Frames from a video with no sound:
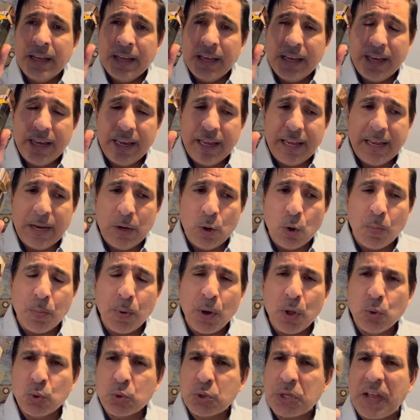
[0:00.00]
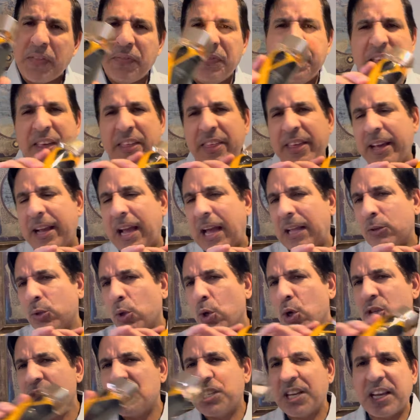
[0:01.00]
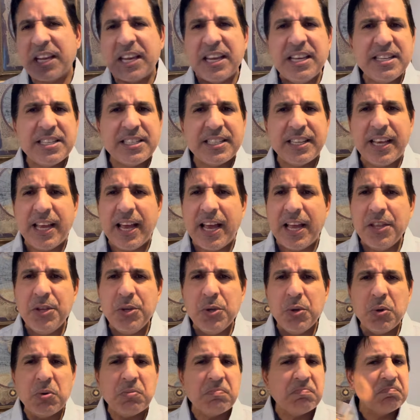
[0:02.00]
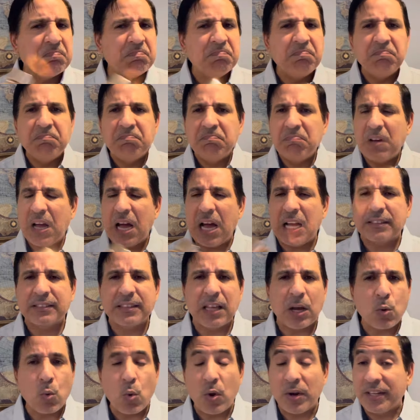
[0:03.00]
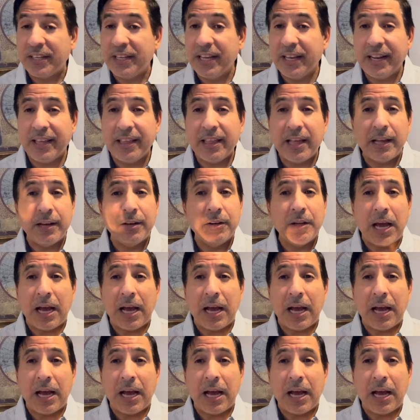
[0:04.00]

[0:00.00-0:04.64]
Eh, lo puede usar desde 14, 15 años hasta cualquier edad.